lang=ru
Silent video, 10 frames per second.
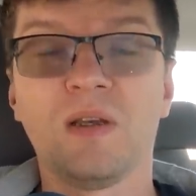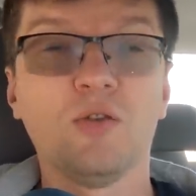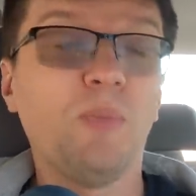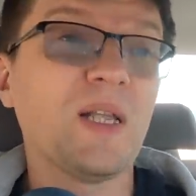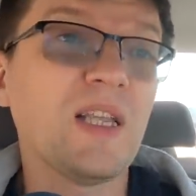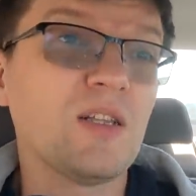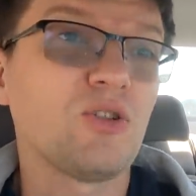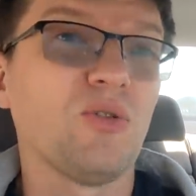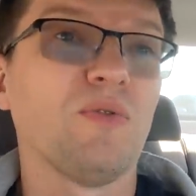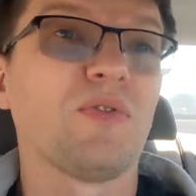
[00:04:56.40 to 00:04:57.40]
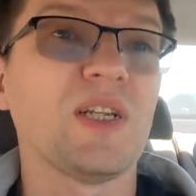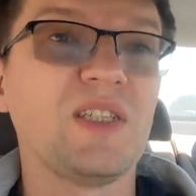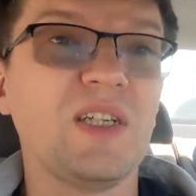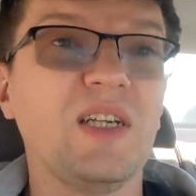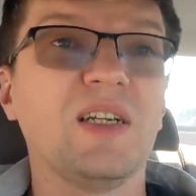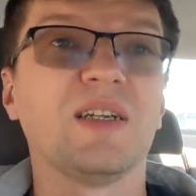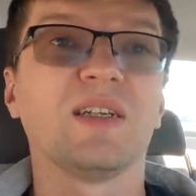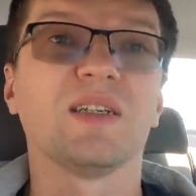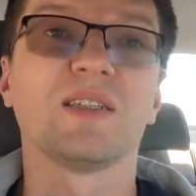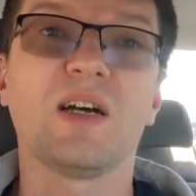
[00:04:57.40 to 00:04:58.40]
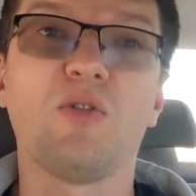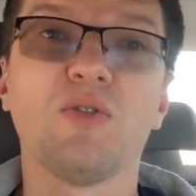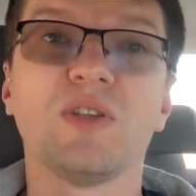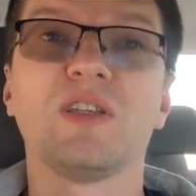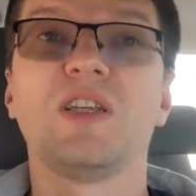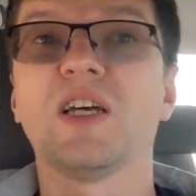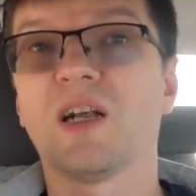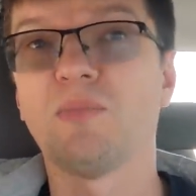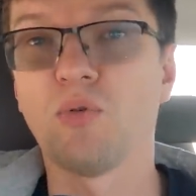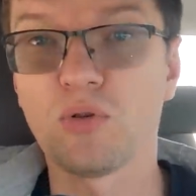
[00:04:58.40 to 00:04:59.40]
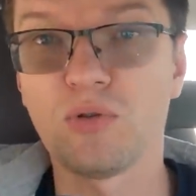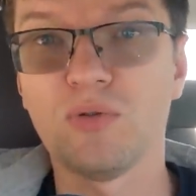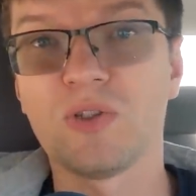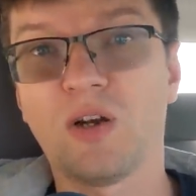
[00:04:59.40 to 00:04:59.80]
Ну, понятно, что в России законы не работают,